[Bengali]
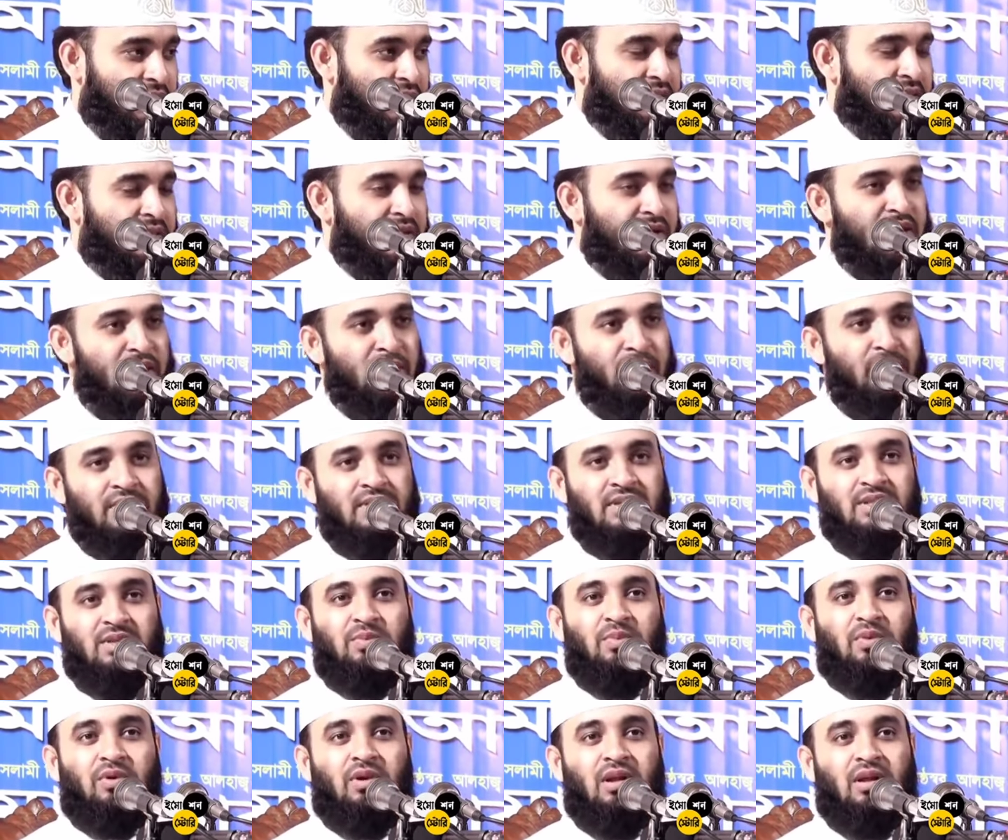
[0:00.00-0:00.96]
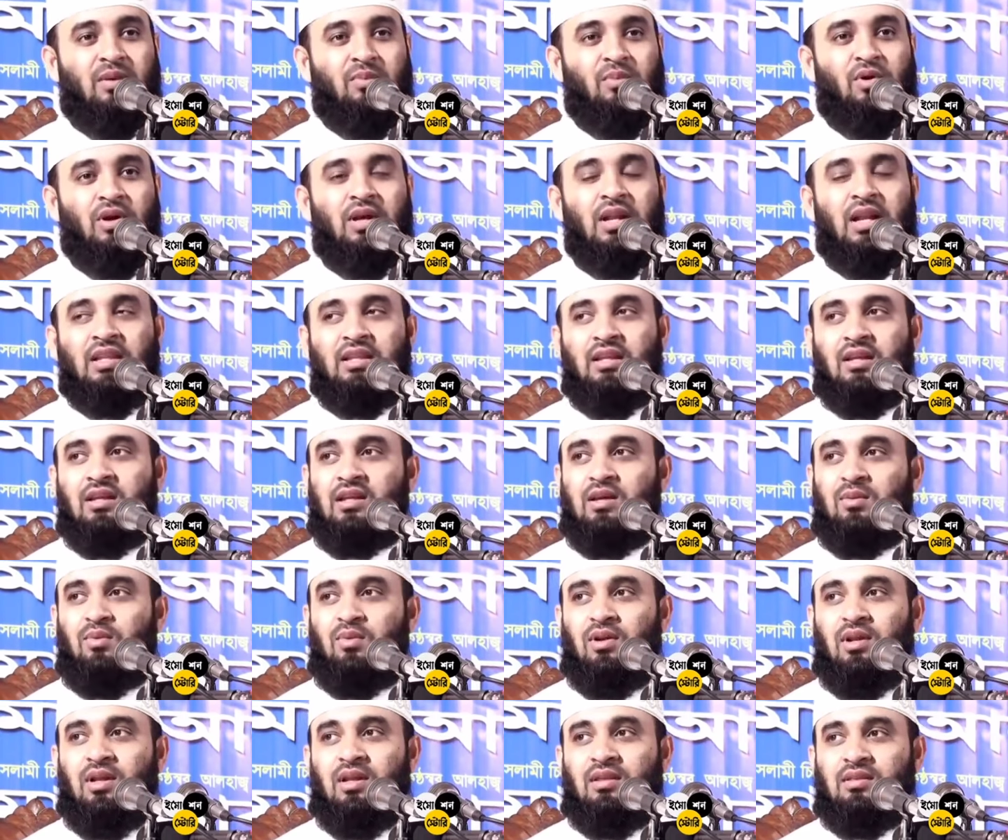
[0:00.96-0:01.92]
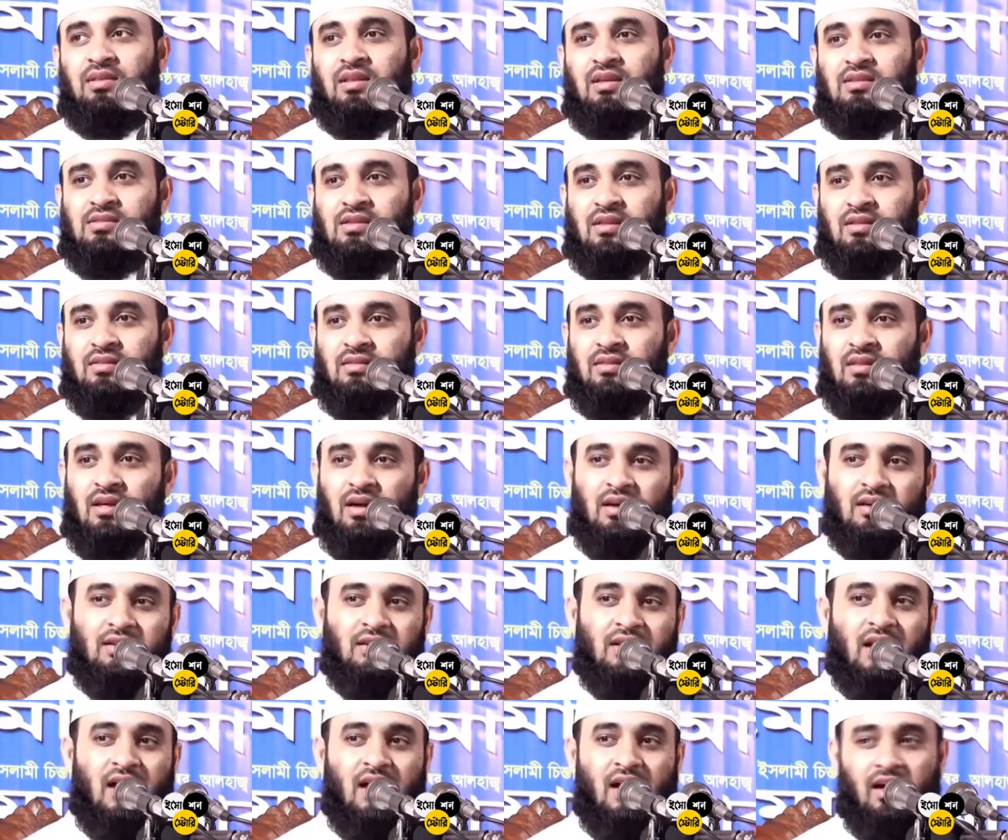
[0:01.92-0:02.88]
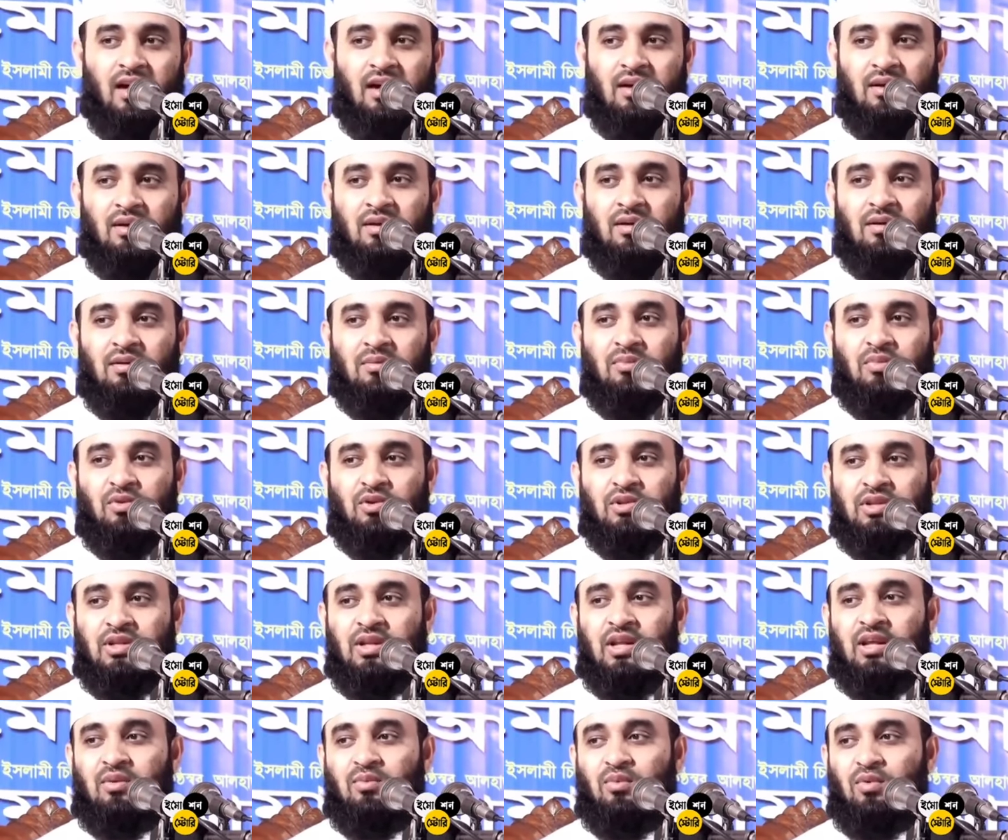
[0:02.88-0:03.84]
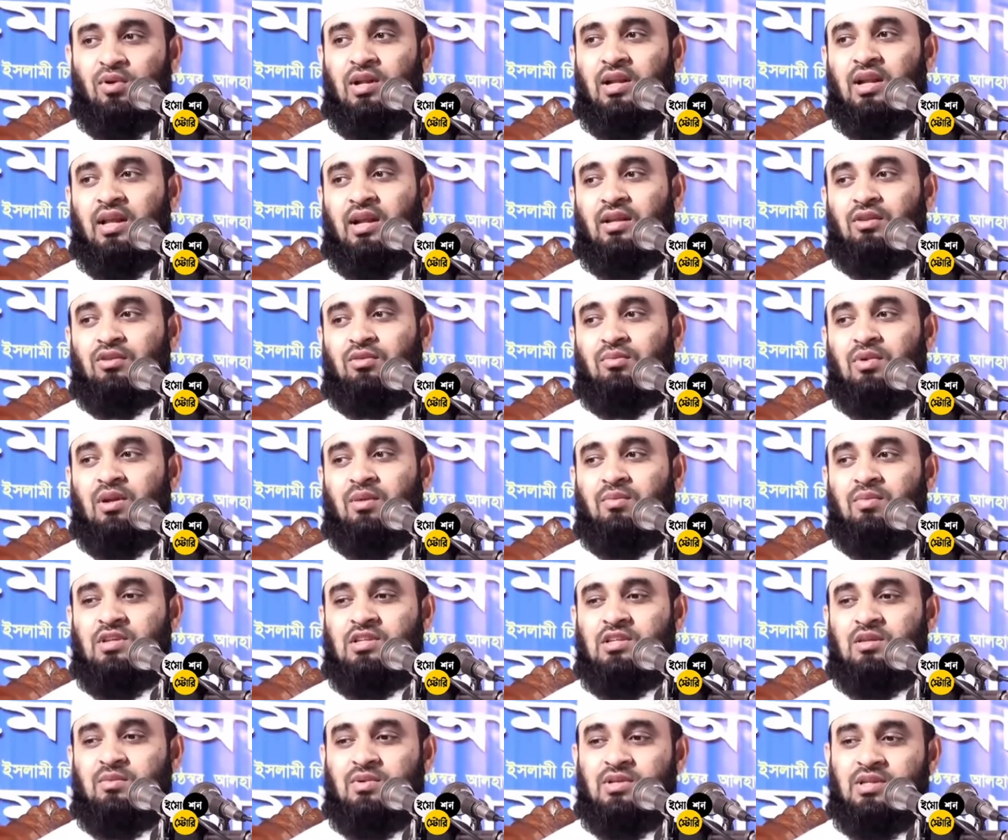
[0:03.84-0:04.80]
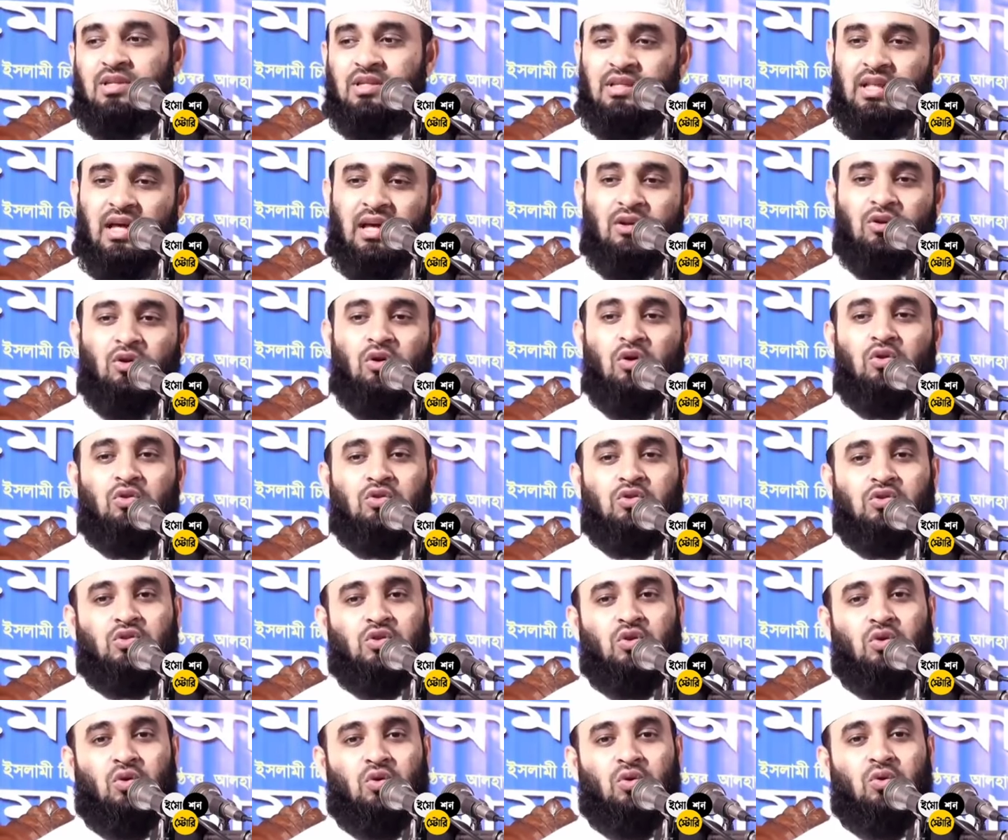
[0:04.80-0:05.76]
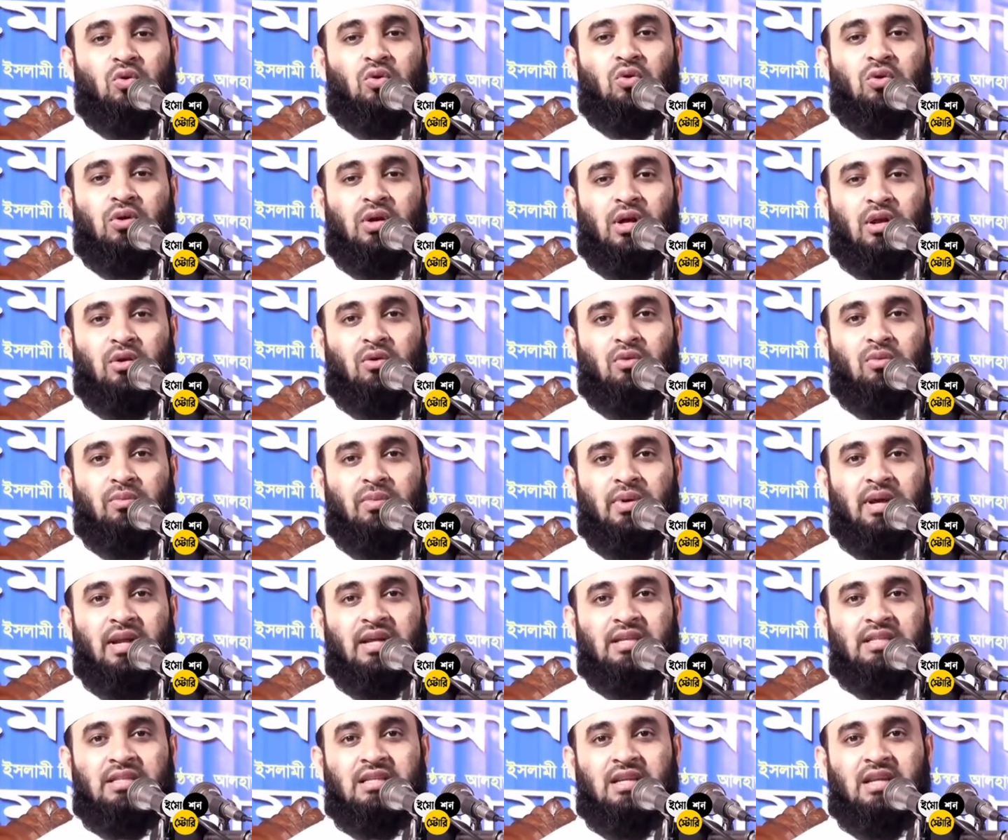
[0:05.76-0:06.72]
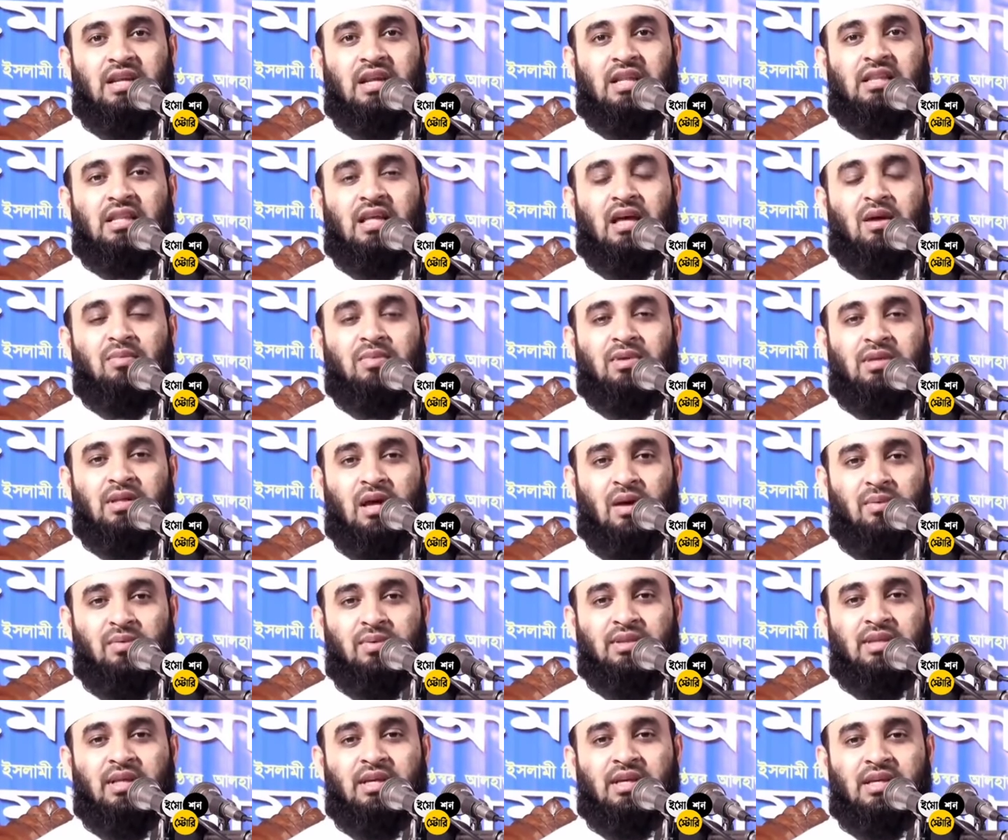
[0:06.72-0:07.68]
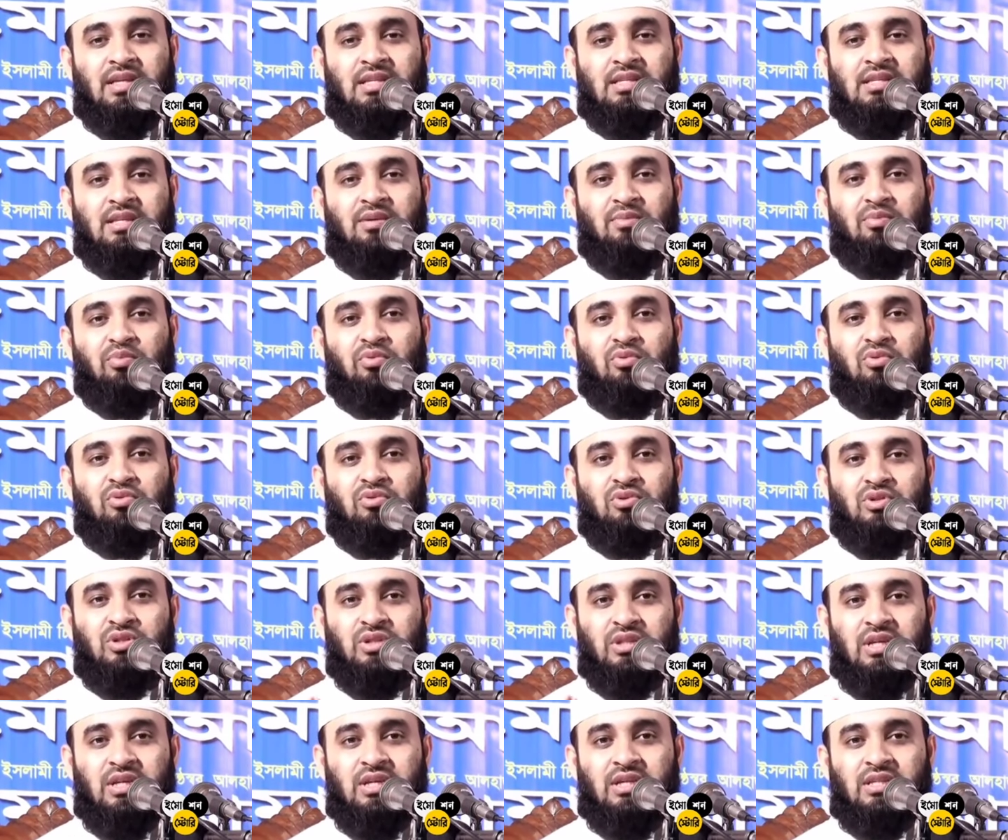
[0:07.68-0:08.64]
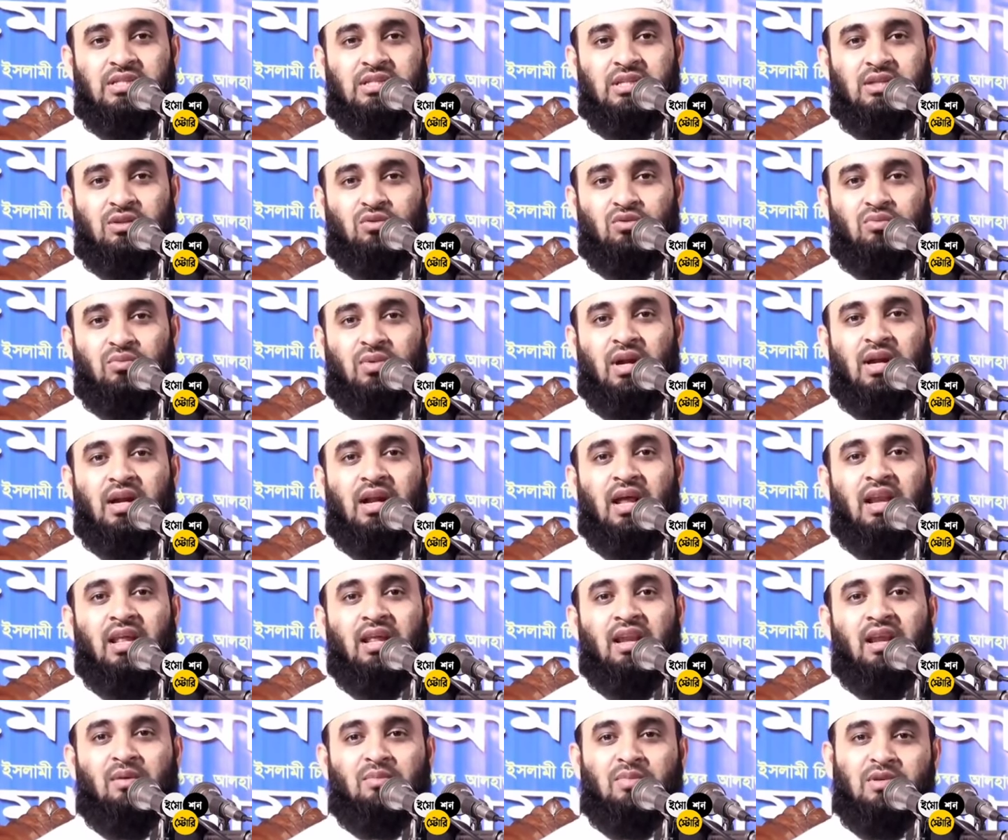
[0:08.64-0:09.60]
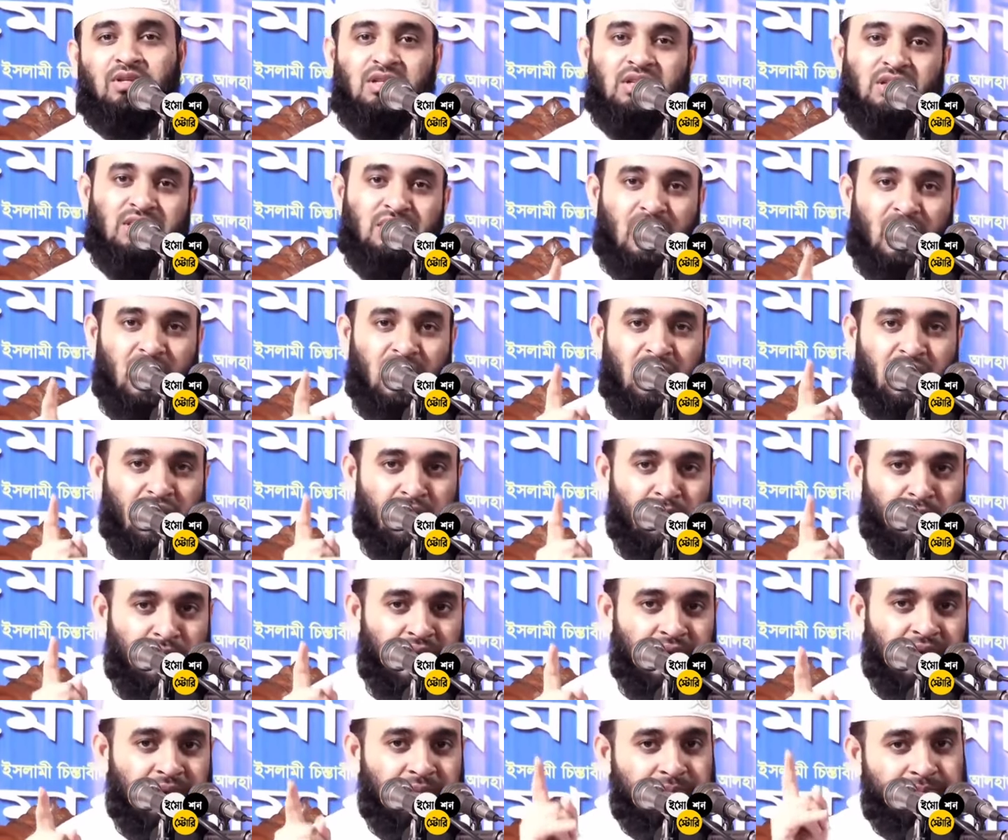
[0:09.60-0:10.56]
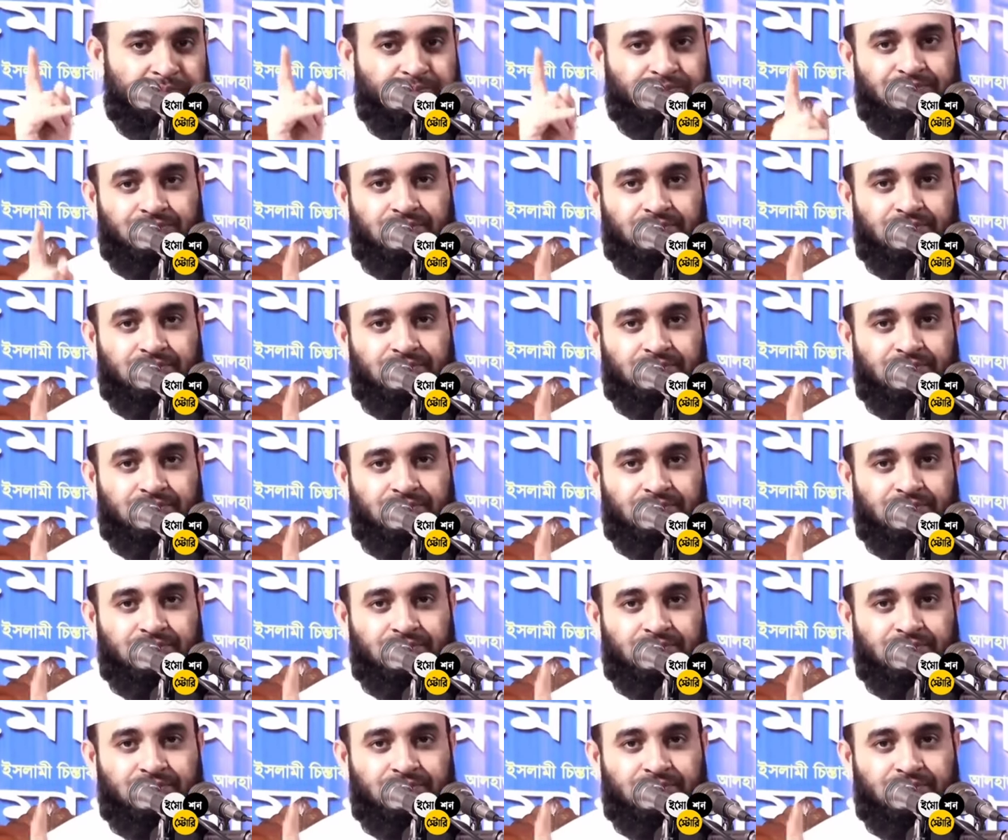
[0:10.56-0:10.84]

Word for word: ঈদের নামাজের পরে মহিলাদেরকে বললেন তাসাদ্দাকনা না মদিনার মহিলারা তোমরা বেশি বেশি দান খরচ করো কারণ মেরাজের রাতে আমি আমি দেখেছি পুরুষদের চেয়ে তোমরা নারীরা বেশি জাহান নামে